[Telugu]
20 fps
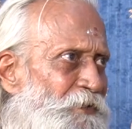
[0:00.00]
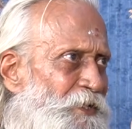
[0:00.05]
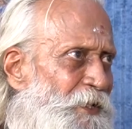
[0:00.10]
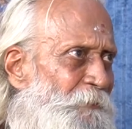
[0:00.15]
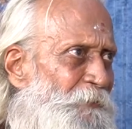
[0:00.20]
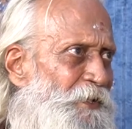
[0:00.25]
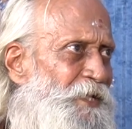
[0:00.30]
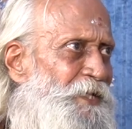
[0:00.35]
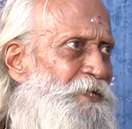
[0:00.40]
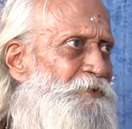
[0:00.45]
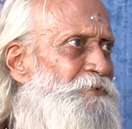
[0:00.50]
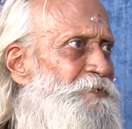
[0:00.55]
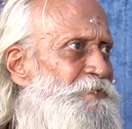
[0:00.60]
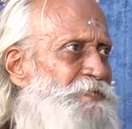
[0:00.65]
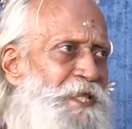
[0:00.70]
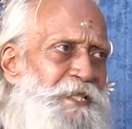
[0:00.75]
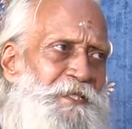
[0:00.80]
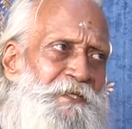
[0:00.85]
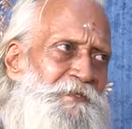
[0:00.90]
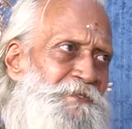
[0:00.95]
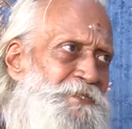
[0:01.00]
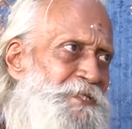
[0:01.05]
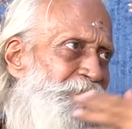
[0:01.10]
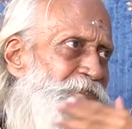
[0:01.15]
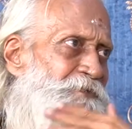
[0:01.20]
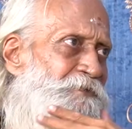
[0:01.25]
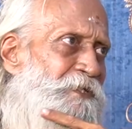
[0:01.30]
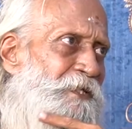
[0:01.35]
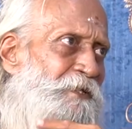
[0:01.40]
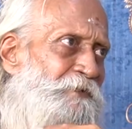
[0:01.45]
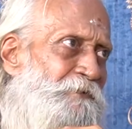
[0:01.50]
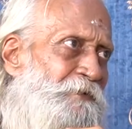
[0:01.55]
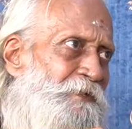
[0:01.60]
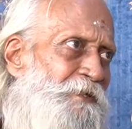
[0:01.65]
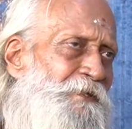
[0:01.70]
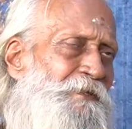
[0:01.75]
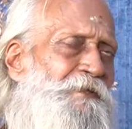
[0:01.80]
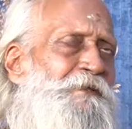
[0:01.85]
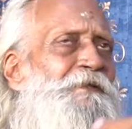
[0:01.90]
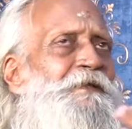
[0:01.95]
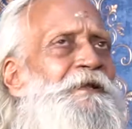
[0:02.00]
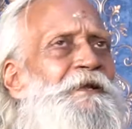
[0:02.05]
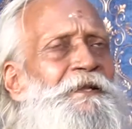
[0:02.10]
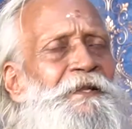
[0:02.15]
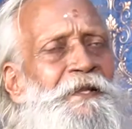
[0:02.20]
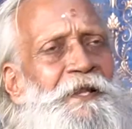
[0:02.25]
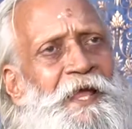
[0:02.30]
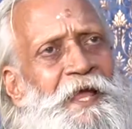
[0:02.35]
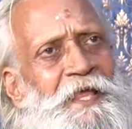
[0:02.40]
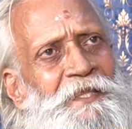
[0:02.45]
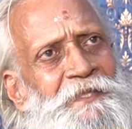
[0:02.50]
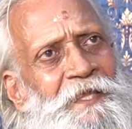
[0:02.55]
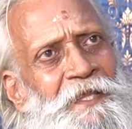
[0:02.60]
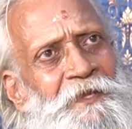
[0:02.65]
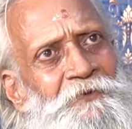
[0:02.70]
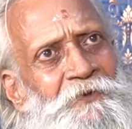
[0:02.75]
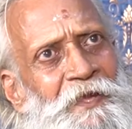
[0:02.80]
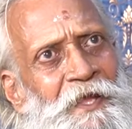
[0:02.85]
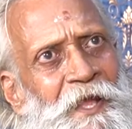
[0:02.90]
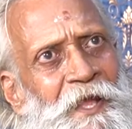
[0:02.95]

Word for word: విధమైనటువంటి సాధనలు చేస్తుంటారు నా తాలూకు